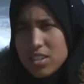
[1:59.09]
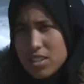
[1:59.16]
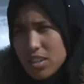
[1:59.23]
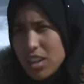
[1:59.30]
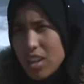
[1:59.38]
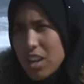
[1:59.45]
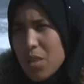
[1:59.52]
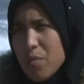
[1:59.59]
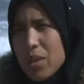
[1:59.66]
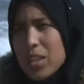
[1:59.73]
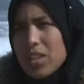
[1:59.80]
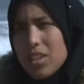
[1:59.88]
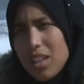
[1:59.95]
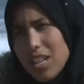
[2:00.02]

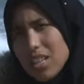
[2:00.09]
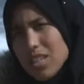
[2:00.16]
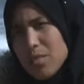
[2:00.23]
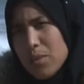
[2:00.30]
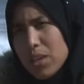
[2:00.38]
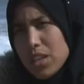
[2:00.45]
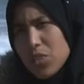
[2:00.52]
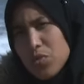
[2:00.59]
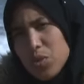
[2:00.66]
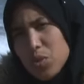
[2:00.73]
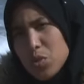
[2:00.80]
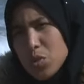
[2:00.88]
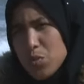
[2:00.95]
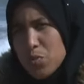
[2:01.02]
تقريبا ثلاث مرات في
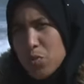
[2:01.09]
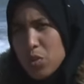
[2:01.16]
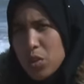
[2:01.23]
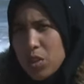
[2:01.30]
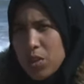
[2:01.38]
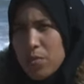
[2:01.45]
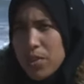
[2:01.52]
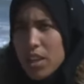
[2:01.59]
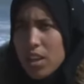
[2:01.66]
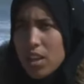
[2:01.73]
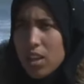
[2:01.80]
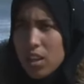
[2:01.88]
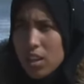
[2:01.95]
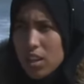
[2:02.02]
الأسبوع
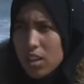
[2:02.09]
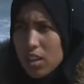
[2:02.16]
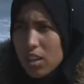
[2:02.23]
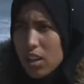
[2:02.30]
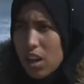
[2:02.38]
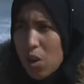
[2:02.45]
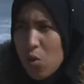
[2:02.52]
آه،